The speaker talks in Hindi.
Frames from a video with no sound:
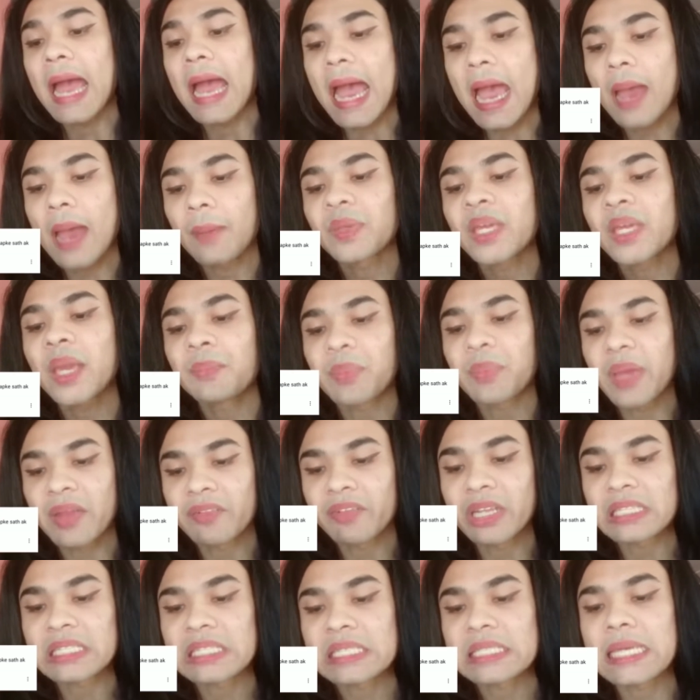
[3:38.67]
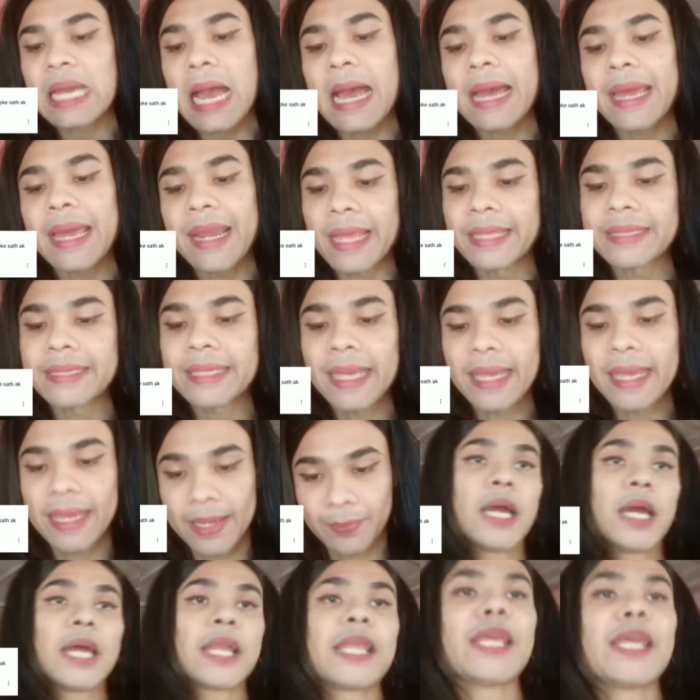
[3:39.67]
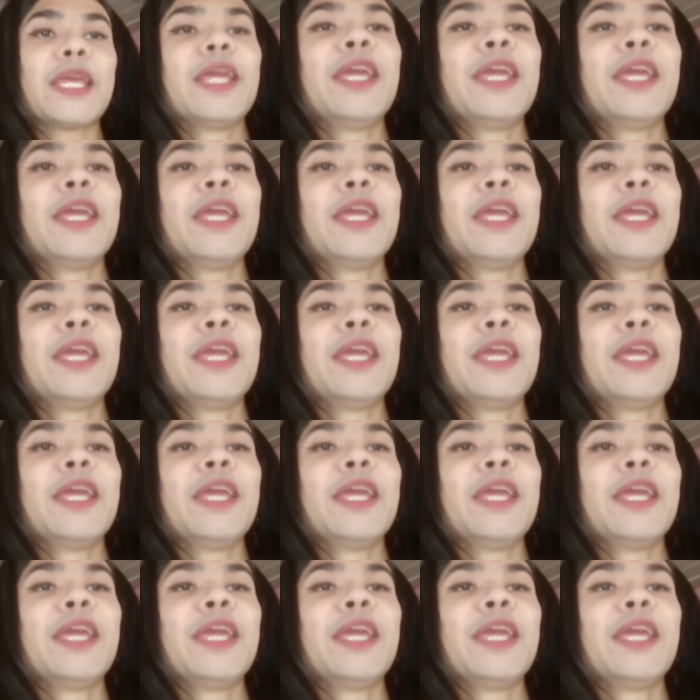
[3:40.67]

आपके पेरेंट्स कहाँ रहते हैं अरे